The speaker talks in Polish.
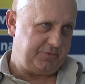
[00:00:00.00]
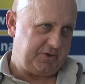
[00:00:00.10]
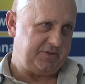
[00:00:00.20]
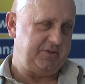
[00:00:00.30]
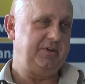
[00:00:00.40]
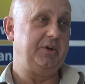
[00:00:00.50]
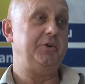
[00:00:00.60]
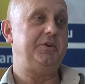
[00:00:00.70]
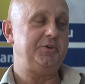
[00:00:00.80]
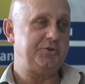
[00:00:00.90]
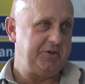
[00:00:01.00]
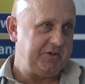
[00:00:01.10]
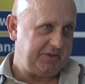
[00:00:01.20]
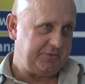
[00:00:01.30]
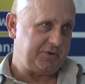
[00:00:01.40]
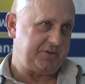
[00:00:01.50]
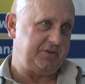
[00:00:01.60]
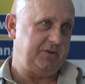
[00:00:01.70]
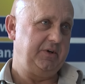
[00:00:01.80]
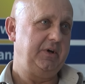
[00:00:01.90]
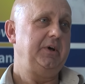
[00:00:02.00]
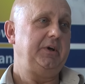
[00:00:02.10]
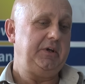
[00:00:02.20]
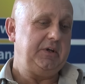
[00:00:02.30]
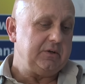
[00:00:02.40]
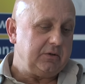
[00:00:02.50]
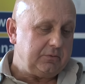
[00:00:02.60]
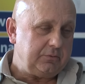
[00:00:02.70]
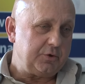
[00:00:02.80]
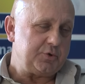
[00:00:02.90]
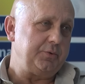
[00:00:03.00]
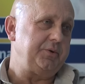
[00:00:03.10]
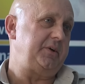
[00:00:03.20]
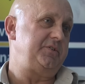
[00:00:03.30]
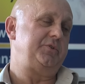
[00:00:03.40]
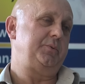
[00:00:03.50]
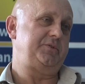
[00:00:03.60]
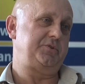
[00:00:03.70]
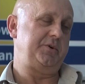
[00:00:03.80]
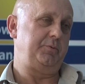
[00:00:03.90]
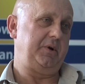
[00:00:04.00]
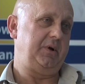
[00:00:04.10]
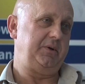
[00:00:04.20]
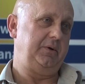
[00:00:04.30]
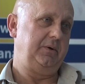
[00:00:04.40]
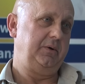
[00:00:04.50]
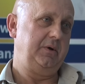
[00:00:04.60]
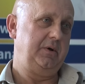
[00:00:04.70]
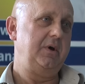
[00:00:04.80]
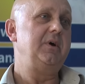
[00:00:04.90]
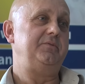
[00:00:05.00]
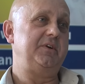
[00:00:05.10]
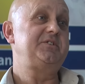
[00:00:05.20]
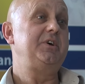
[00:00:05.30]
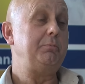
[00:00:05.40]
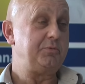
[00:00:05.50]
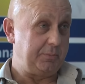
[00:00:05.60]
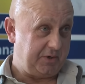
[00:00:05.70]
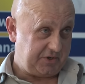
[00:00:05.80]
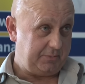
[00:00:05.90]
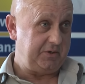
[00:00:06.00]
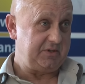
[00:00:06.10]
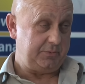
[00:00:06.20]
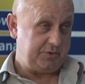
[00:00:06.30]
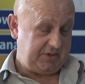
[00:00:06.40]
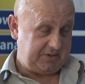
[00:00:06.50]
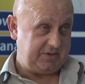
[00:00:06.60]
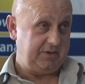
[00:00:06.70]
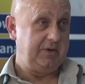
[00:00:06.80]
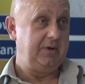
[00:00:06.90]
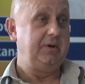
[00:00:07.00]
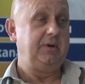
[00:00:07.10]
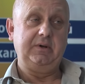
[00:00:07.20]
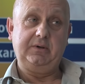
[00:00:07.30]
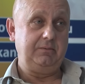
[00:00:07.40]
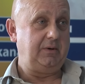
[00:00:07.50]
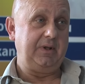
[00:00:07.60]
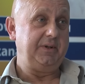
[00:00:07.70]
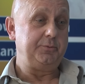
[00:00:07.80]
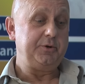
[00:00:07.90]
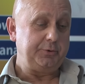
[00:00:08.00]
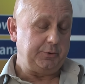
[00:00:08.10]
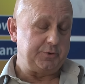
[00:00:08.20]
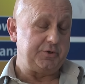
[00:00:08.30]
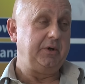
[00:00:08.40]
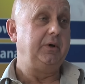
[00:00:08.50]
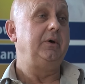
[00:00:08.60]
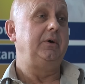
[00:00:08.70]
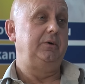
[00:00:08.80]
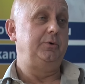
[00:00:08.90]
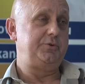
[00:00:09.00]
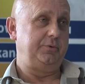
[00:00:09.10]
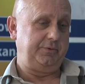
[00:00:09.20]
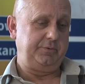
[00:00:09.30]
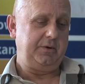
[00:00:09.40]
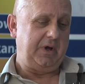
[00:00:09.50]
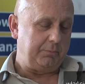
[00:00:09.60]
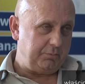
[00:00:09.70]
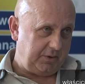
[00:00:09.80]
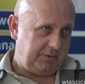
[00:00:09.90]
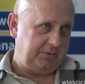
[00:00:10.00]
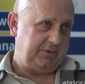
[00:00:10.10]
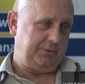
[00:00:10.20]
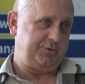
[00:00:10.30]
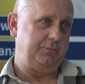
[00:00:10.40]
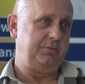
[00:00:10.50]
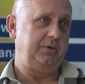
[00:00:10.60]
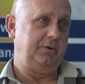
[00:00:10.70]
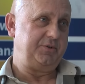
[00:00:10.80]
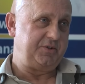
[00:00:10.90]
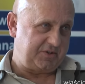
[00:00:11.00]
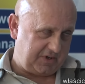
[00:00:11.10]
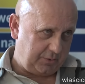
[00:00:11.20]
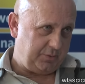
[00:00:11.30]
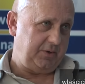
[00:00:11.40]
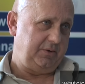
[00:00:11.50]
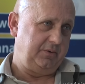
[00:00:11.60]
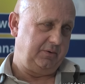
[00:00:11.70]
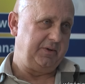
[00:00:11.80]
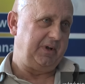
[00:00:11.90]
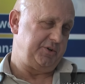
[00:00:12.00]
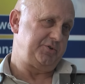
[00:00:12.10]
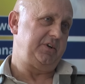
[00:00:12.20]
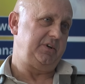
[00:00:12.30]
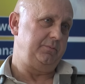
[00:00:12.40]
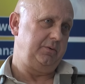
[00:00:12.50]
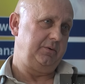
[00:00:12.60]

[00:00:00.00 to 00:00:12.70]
wczasy, liczyli na te wczasy i doszło do takiej sytuacji, że nie pojechali. Więc przepraszamy ich cały czas. Ale tu nie o to chodzi. Chodzi o to, aby te osoby odzyskały należne im